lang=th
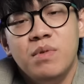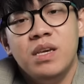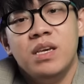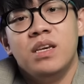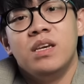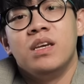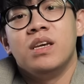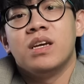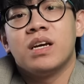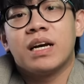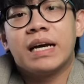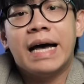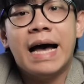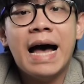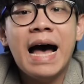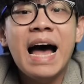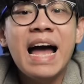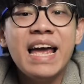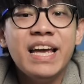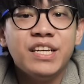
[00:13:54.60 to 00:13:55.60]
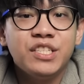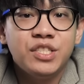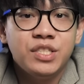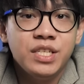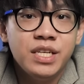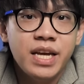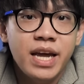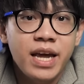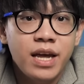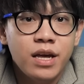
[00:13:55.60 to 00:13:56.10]
ที่มีค่า
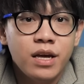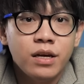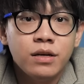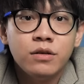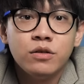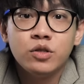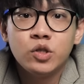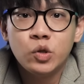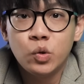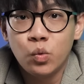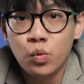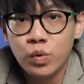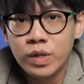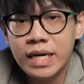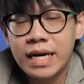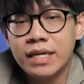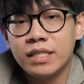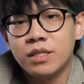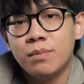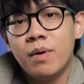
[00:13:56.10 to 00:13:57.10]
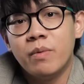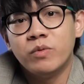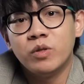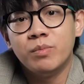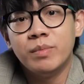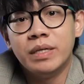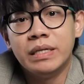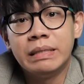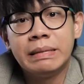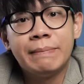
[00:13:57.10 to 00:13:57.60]
SGA สูงอย่างสม่ำ
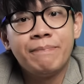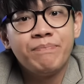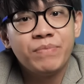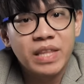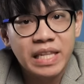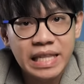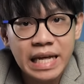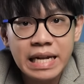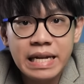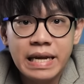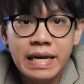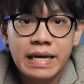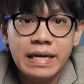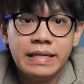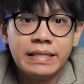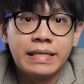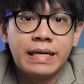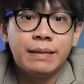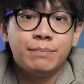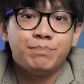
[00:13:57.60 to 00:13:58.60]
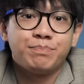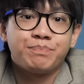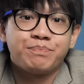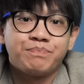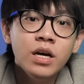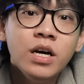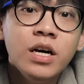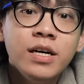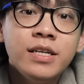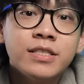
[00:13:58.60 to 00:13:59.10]
เสมอนั่นเองครับ
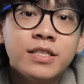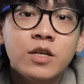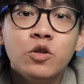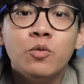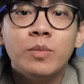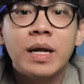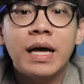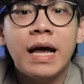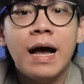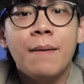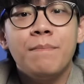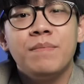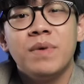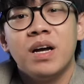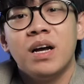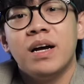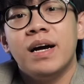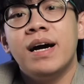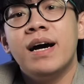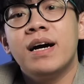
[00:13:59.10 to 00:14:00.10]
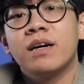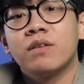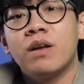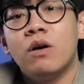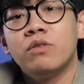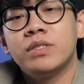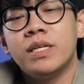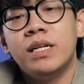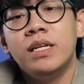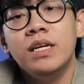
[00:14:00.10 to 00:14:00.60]
สรุปนะครับหาก
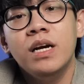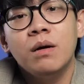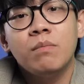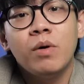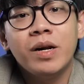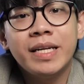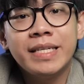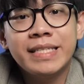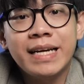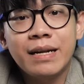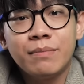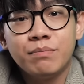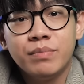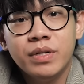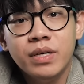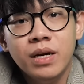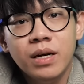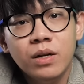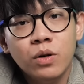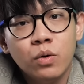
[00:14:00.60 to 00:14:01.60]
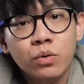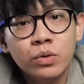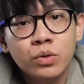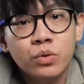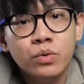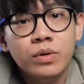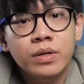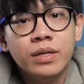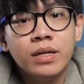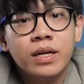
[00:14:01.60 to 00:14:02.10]
เราจะเลือกบริษัทเพื่อลง
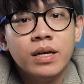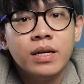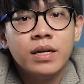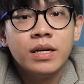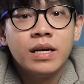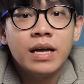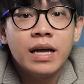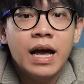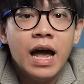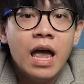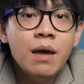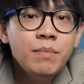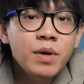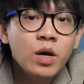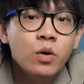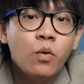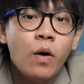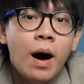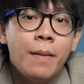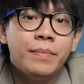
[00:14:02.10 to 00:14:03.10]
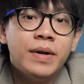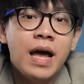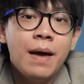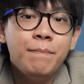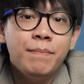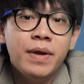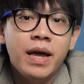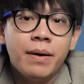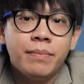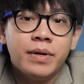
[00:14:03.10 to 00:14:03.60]
ทุนให้มีความได้
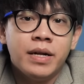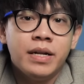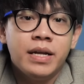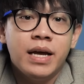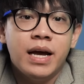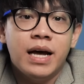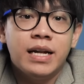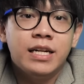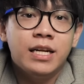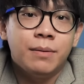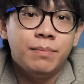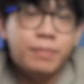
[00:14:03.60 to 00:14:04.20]
เปรียบนั้นเนี่ยอั